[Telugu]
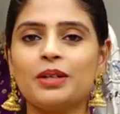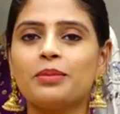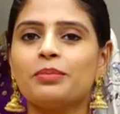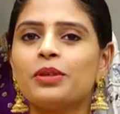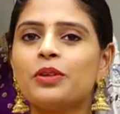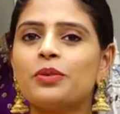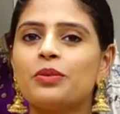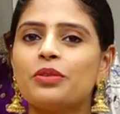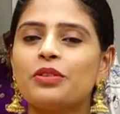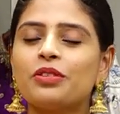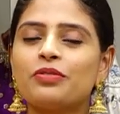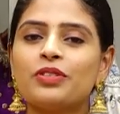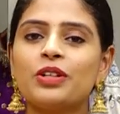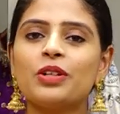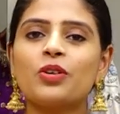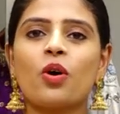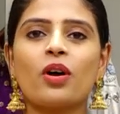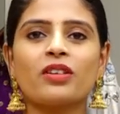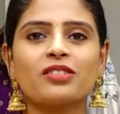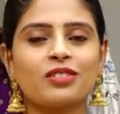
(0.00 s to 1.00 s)
బ్యూటిఫుల్
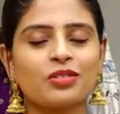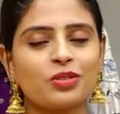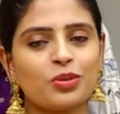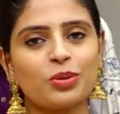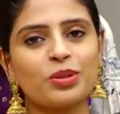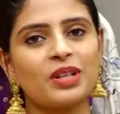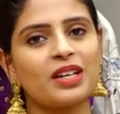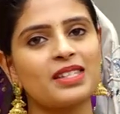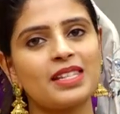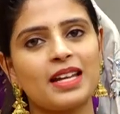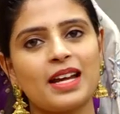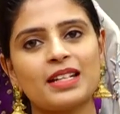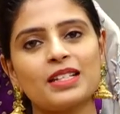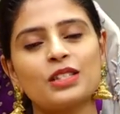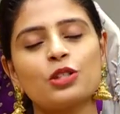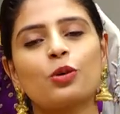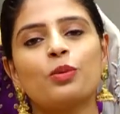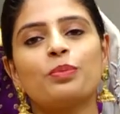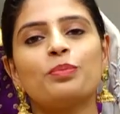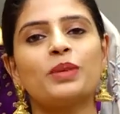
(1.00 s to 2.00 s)
కాటన్ కోటా
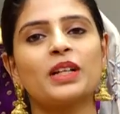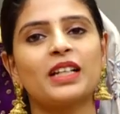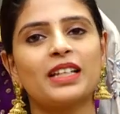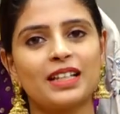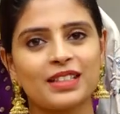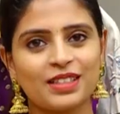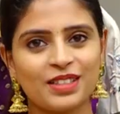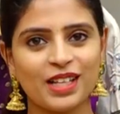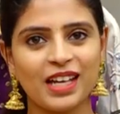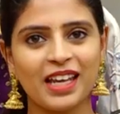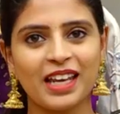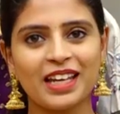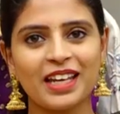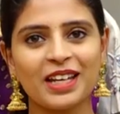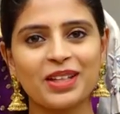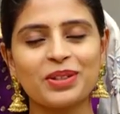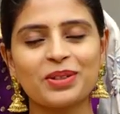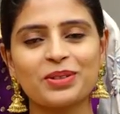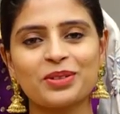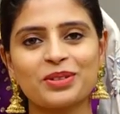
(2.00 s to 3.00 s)
శారీస్ హోప్ మీకు నచ్చాయని
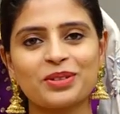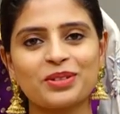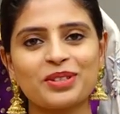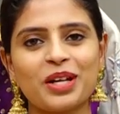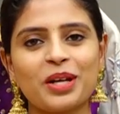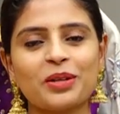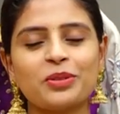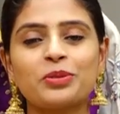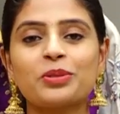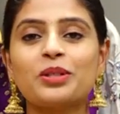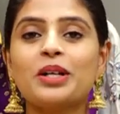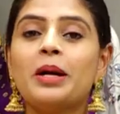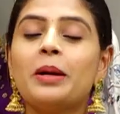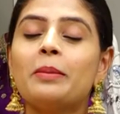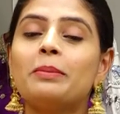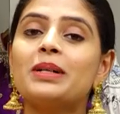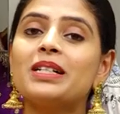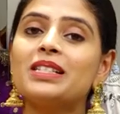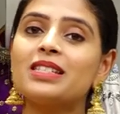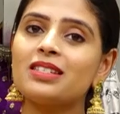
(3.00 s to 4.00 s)
అనుకుంటున్నాను
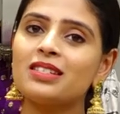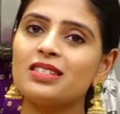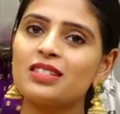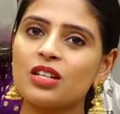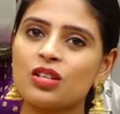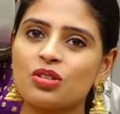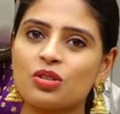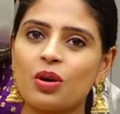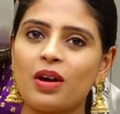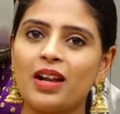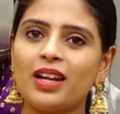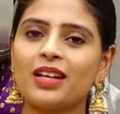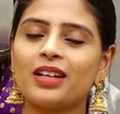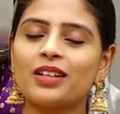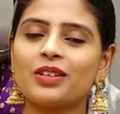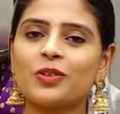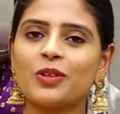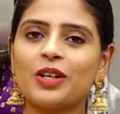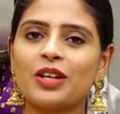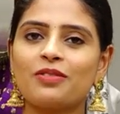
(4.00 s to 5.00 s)
పర్చేస్ చేసుకోవాలి
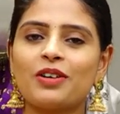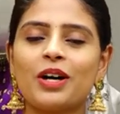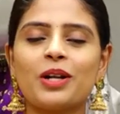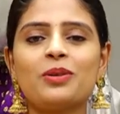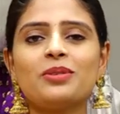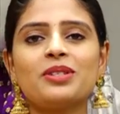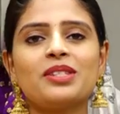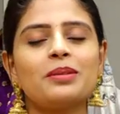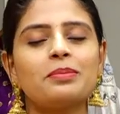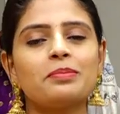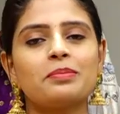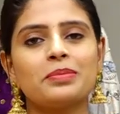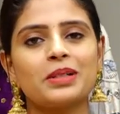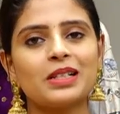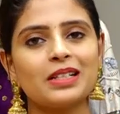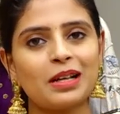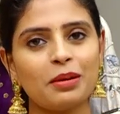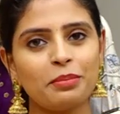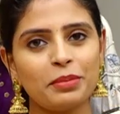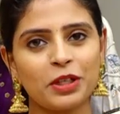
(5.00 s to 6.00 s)
అనుకునే వాళ్ళు
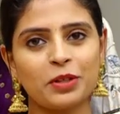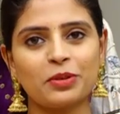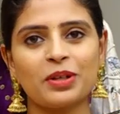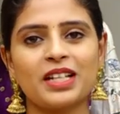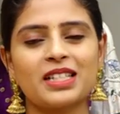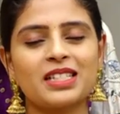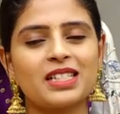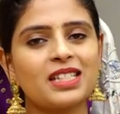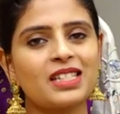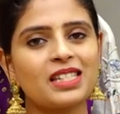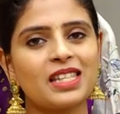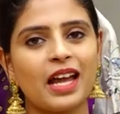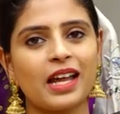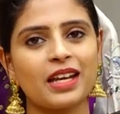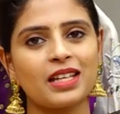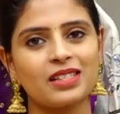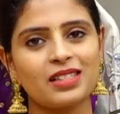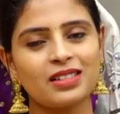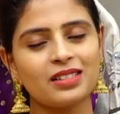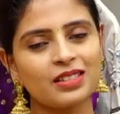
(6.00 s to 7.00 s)
సింపుల్గా మీకు నచ్చిన
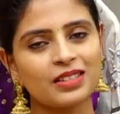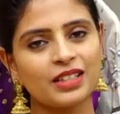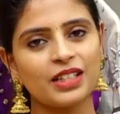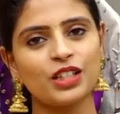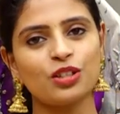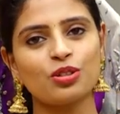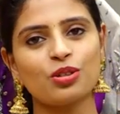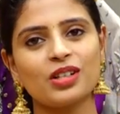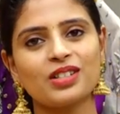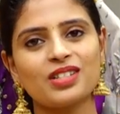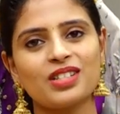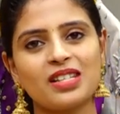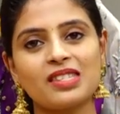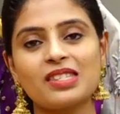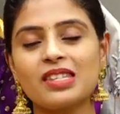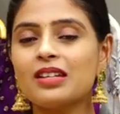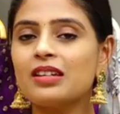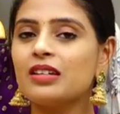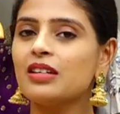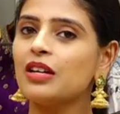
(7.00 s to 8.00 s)
శారీస్ని స్క్రీన్షాట్
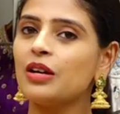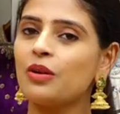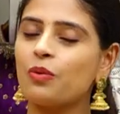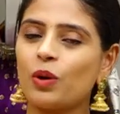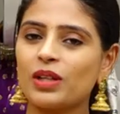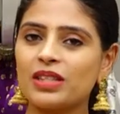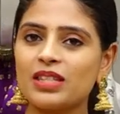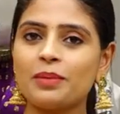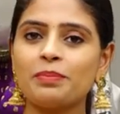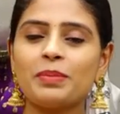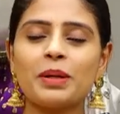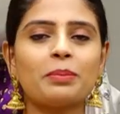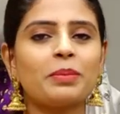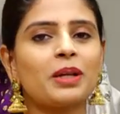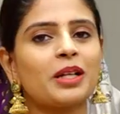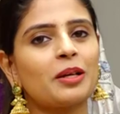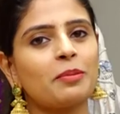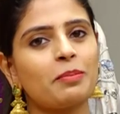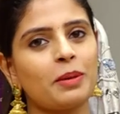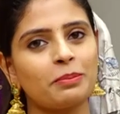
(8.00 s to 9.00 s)
చేసి వాట్సాప్
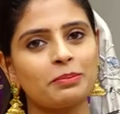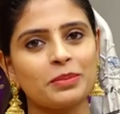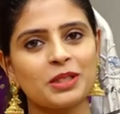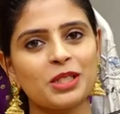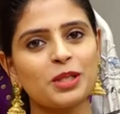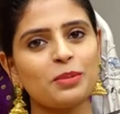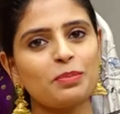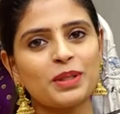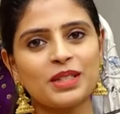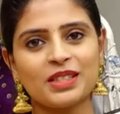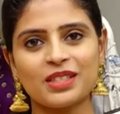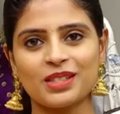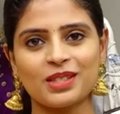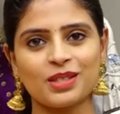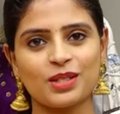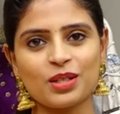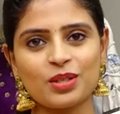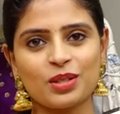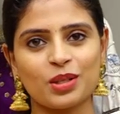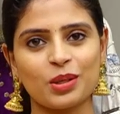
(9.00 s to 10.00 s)
నెంబర్కి పంపించి పర్చేస్
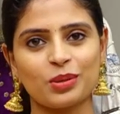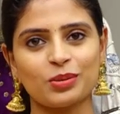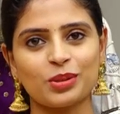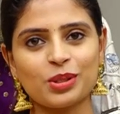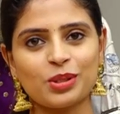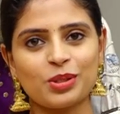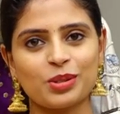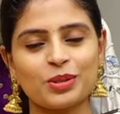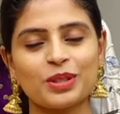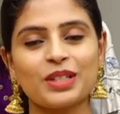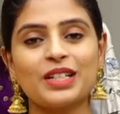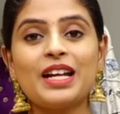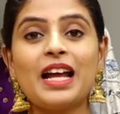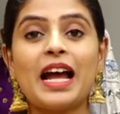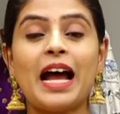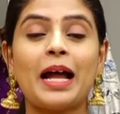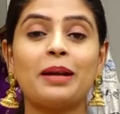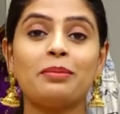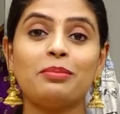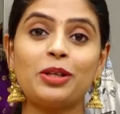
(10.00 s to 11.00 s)
చేసుకోవచ్చు
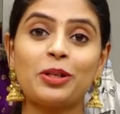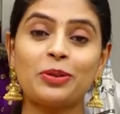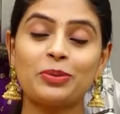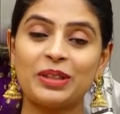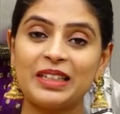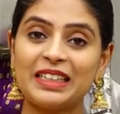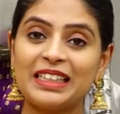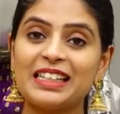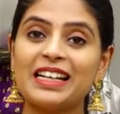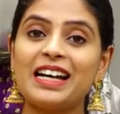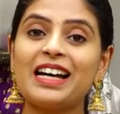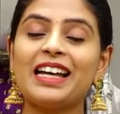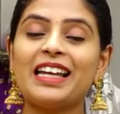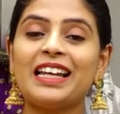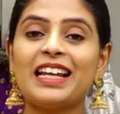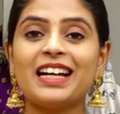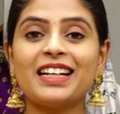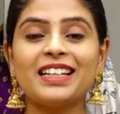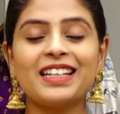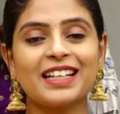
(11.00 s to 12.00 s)
అండ్ మీరు ఇంకా
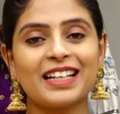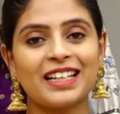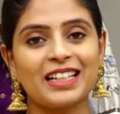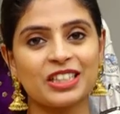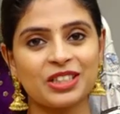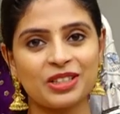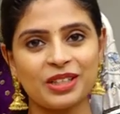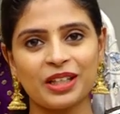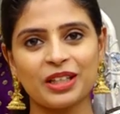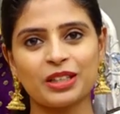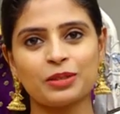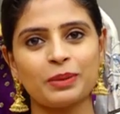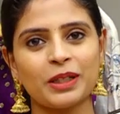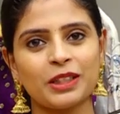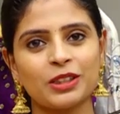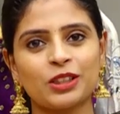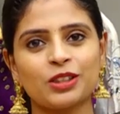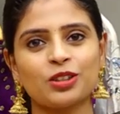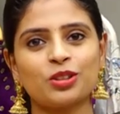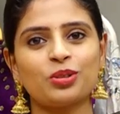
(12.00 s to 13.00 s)
ఎలాంటి కలెక్షన్
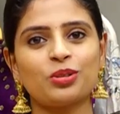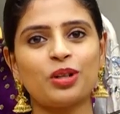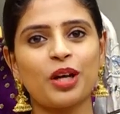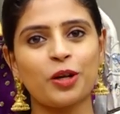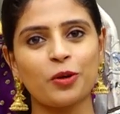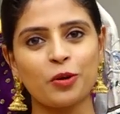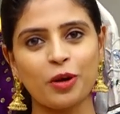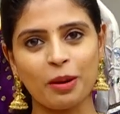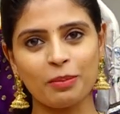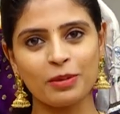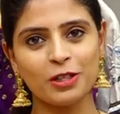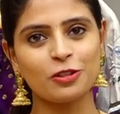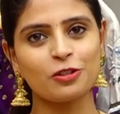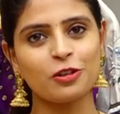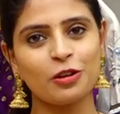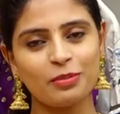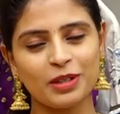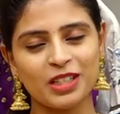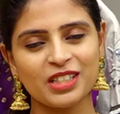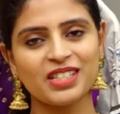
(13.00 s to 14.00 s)
ఎక్స్పెక్ట్ చేస్తున్నారో
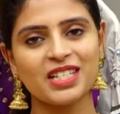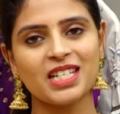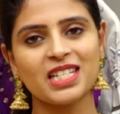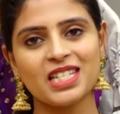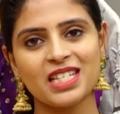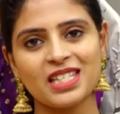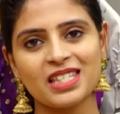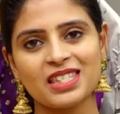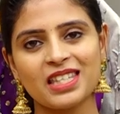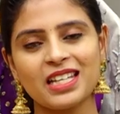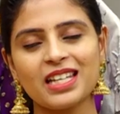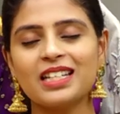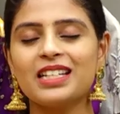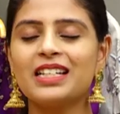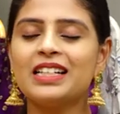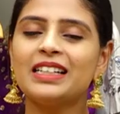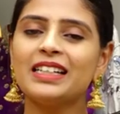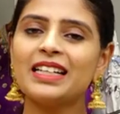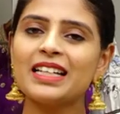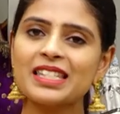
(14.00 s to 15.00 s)
కమెంట్స్లో మెన్షన్ చేస్తే
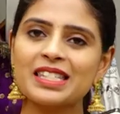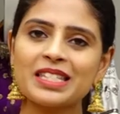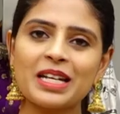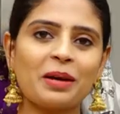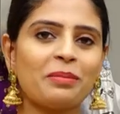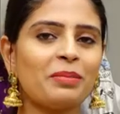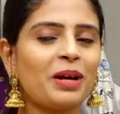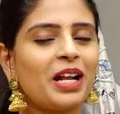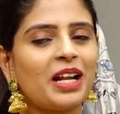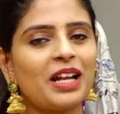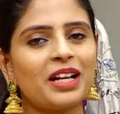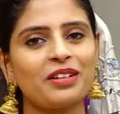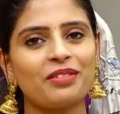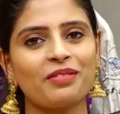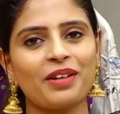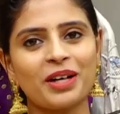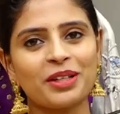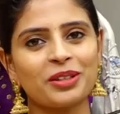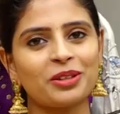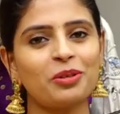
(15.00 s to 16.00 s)
నెక్స్ట్ టైం అలాంటి
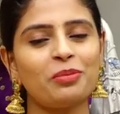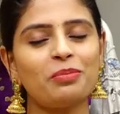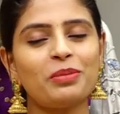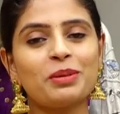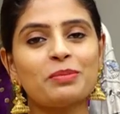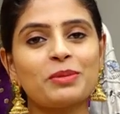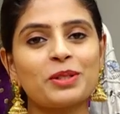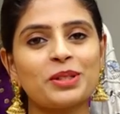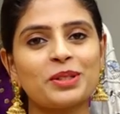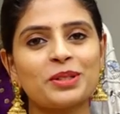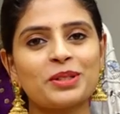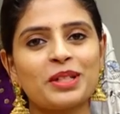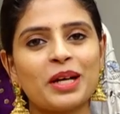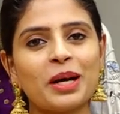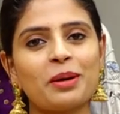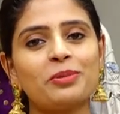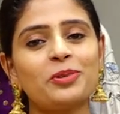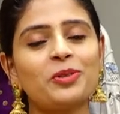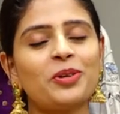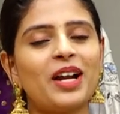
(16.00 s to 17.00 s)
వాటితో మీ
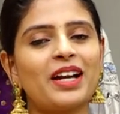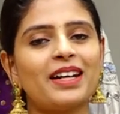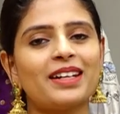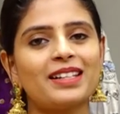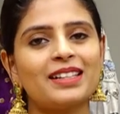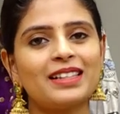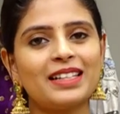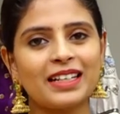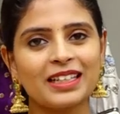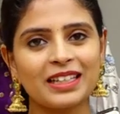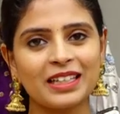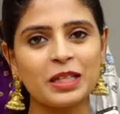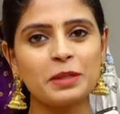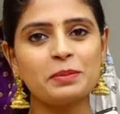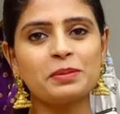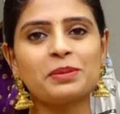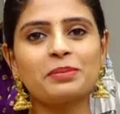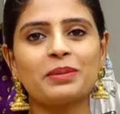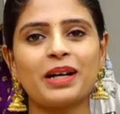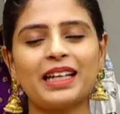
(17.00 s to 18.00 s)
ముందుంటాము అంటిల్ దెన్
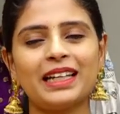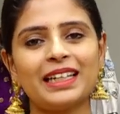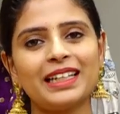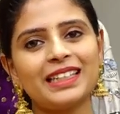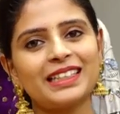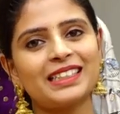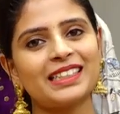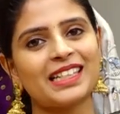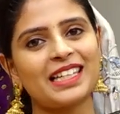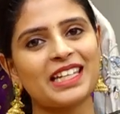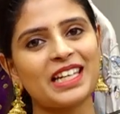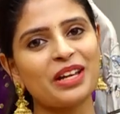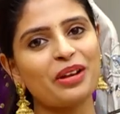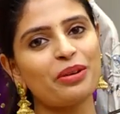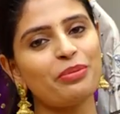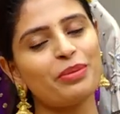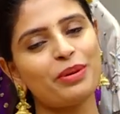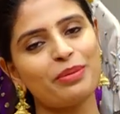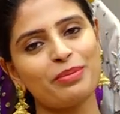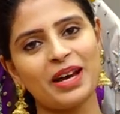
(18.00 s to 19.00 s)
కీప్ స్మైలింగ్ టేక్ కేర్
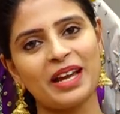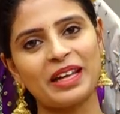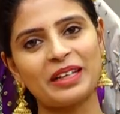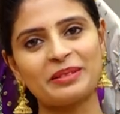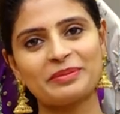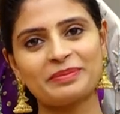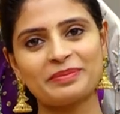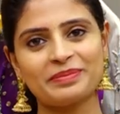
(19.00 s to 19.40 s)
బాయ్